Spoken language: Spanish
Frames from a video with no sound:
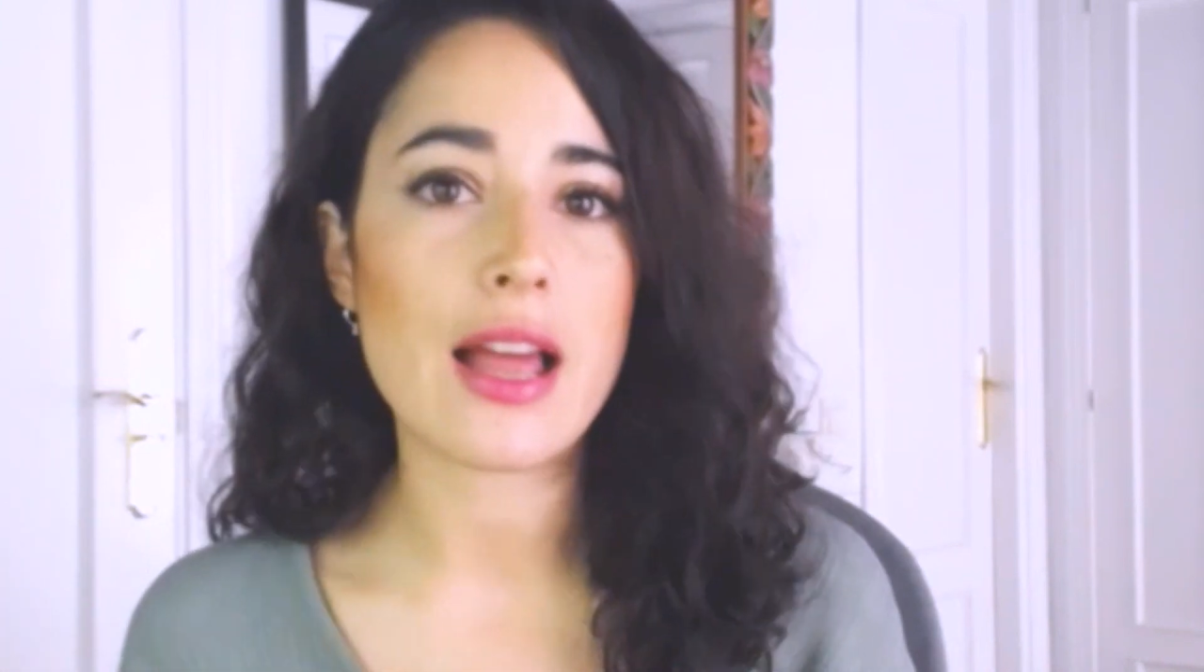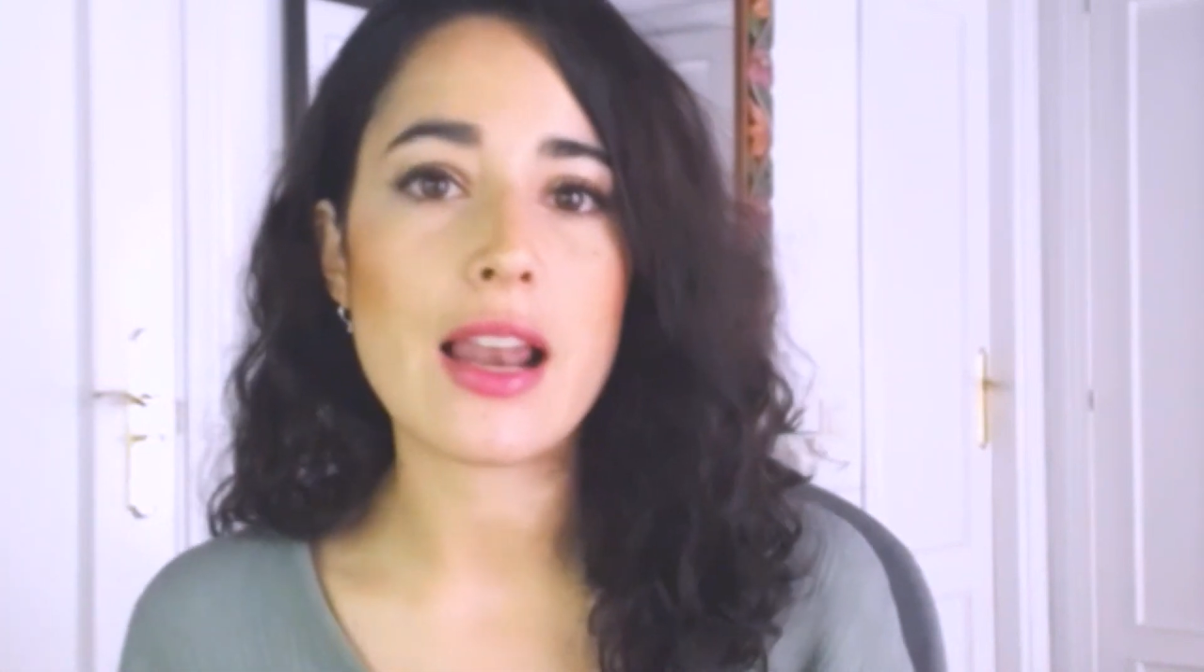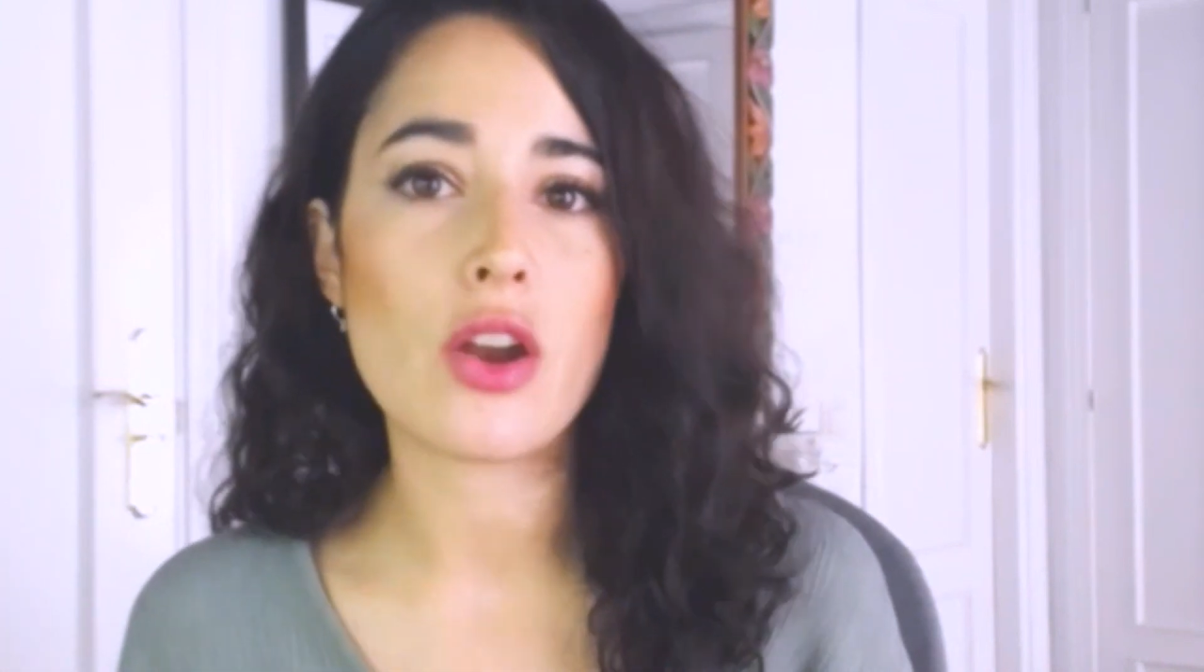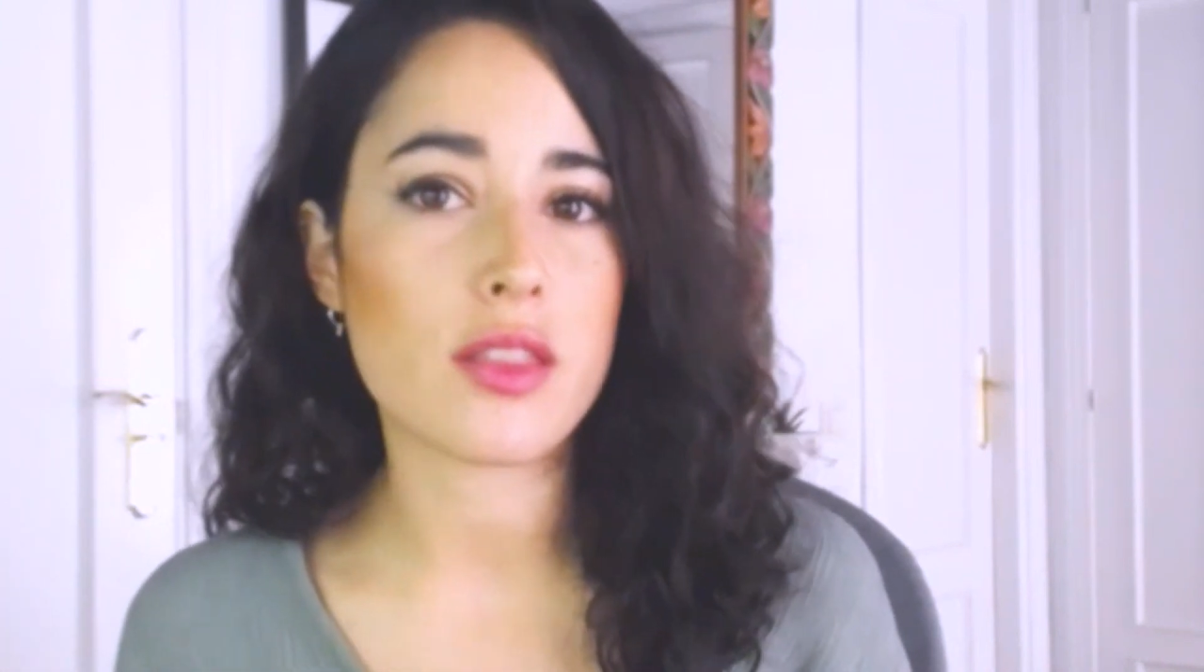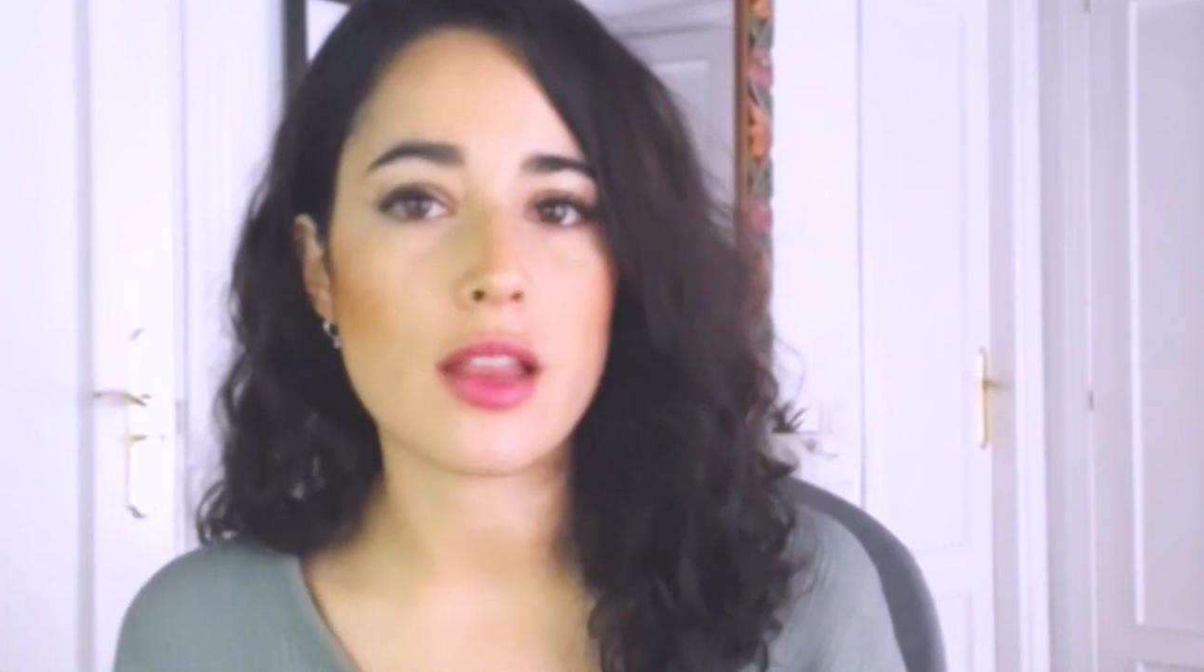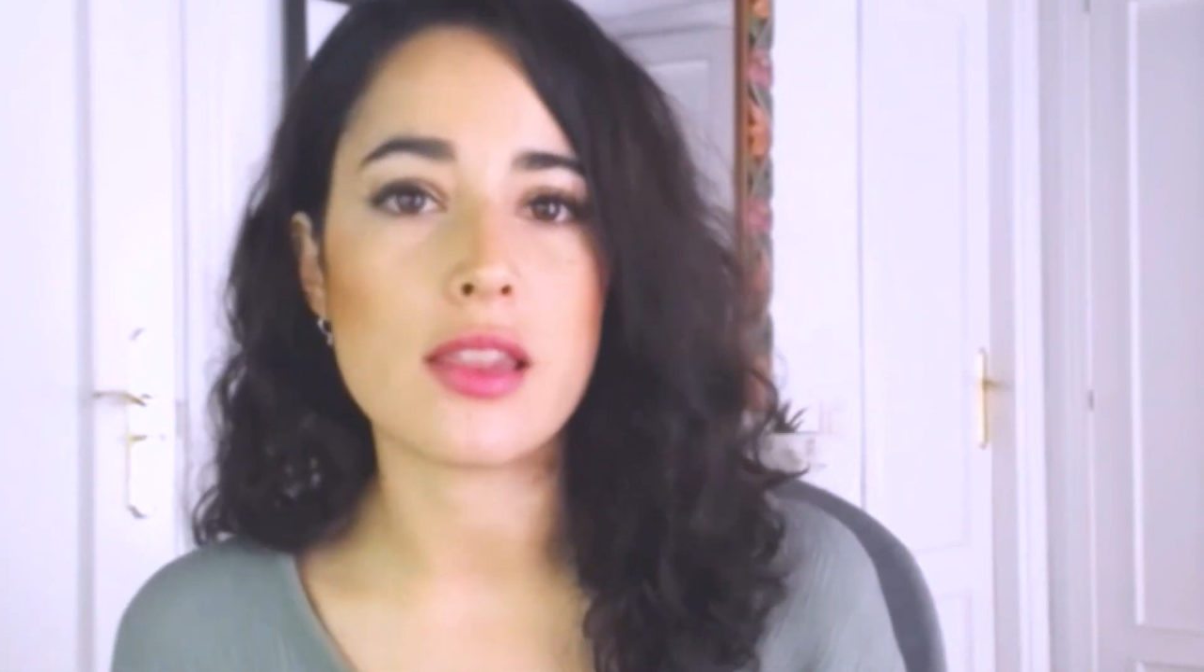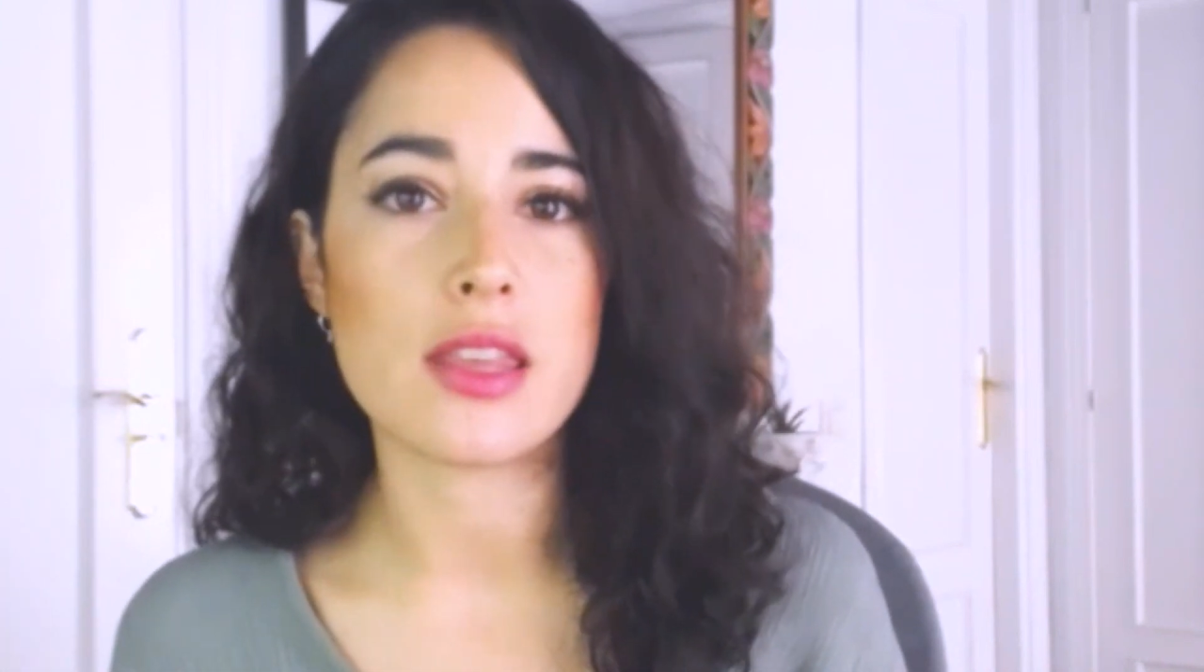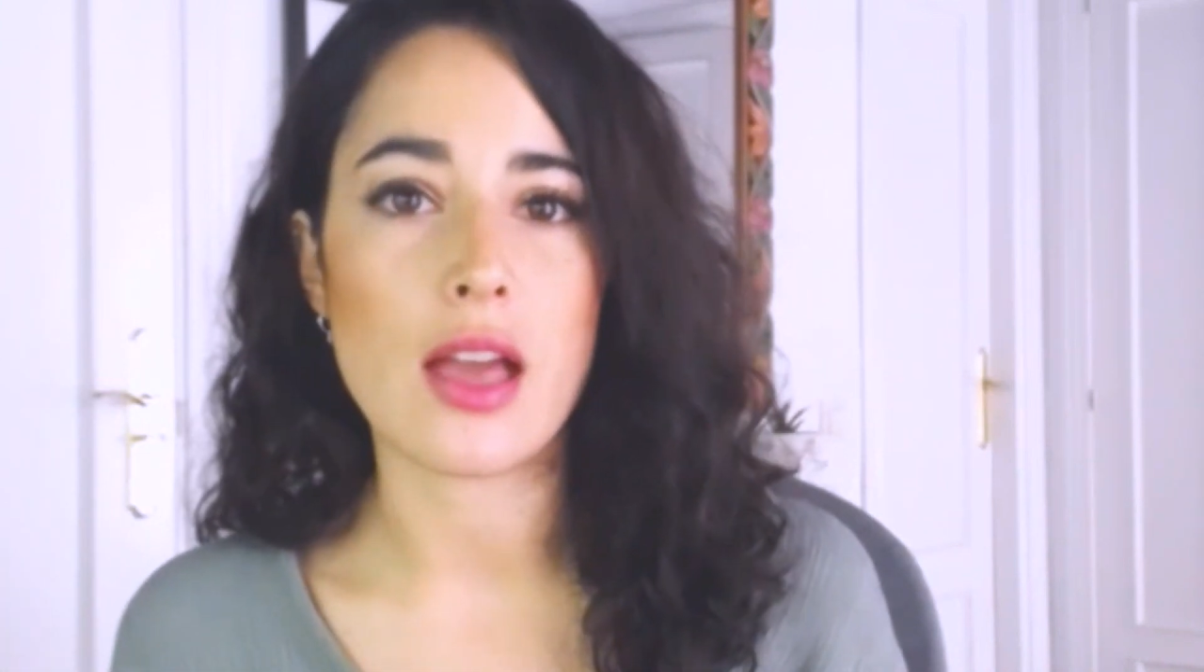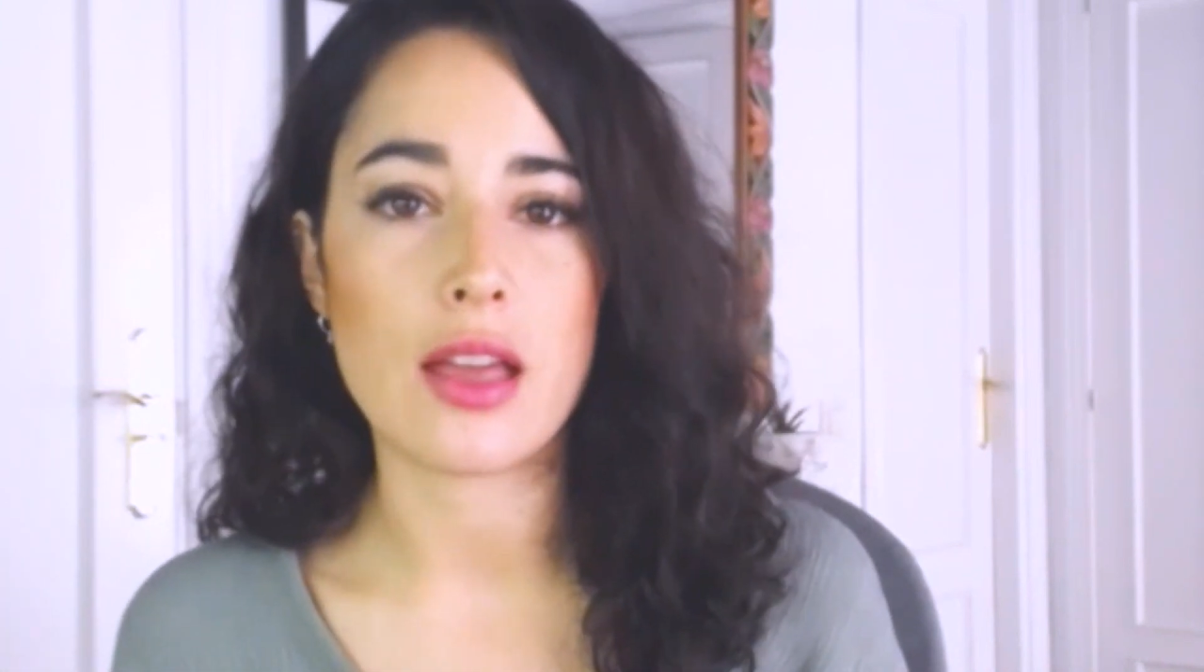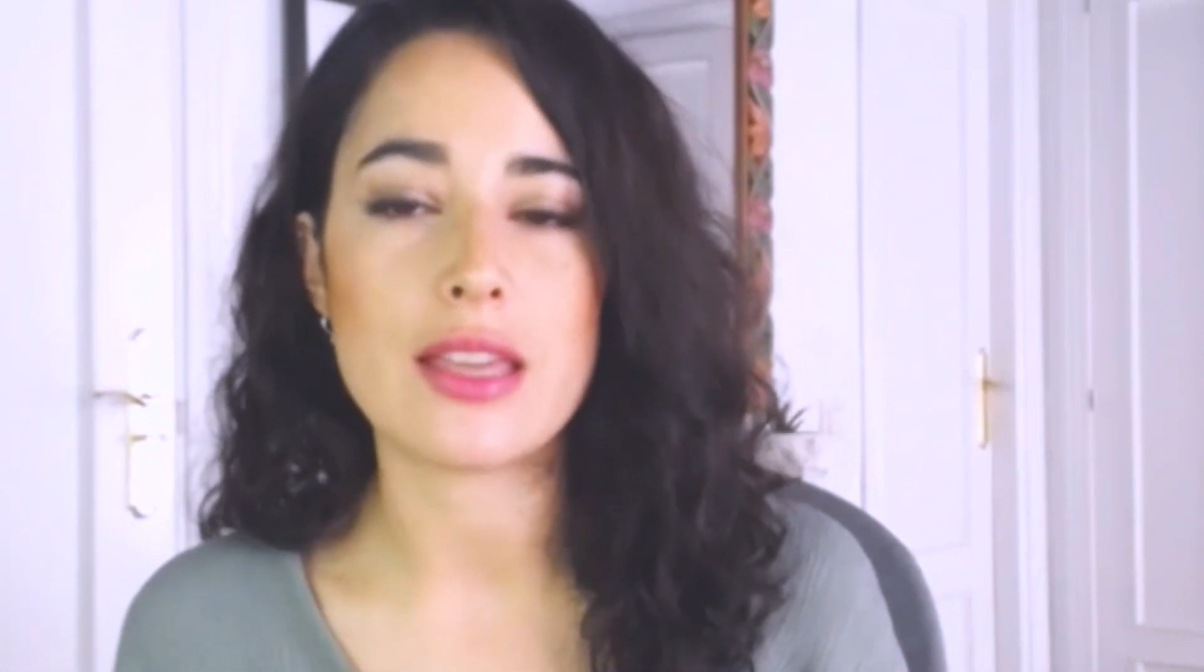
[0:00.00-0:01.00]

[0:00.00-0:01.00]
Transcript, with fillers: está a la orden del